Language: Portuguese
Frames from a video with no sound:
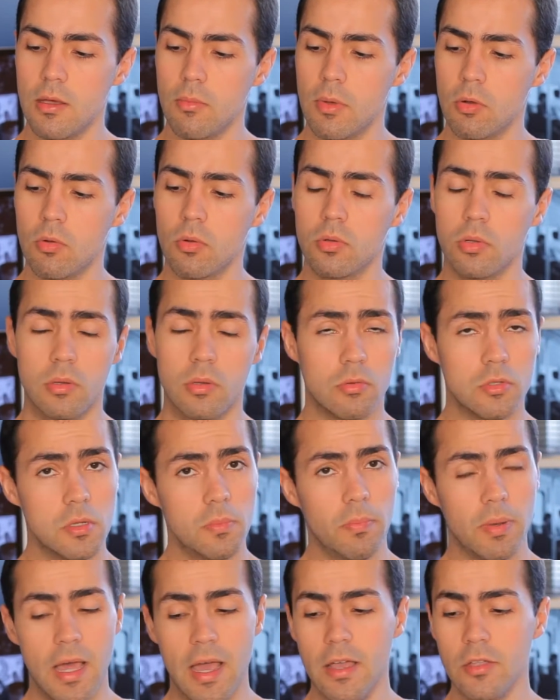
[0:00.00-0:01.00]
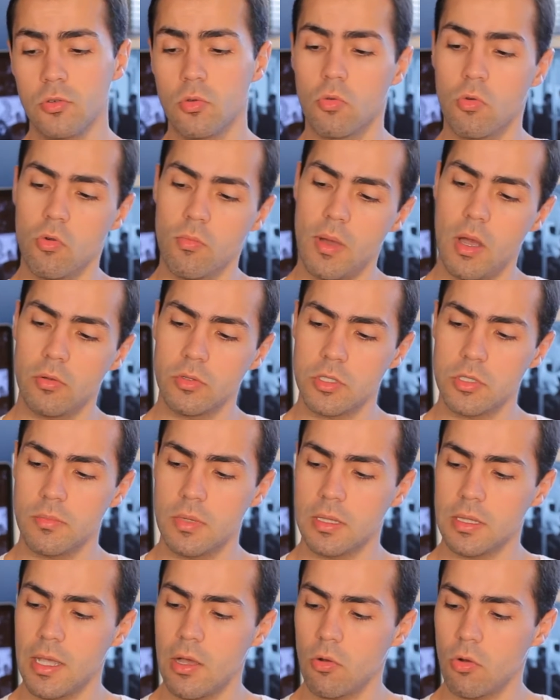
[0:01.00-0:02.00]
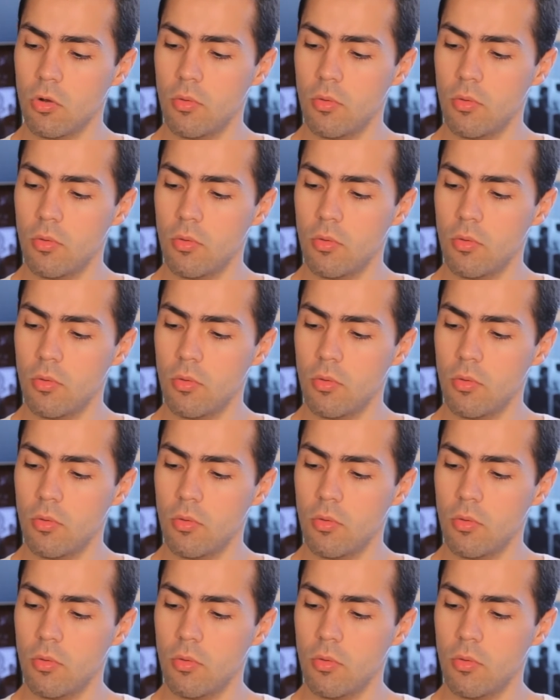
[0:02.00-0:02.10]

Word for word: é uma construção de plástico com mount de metal,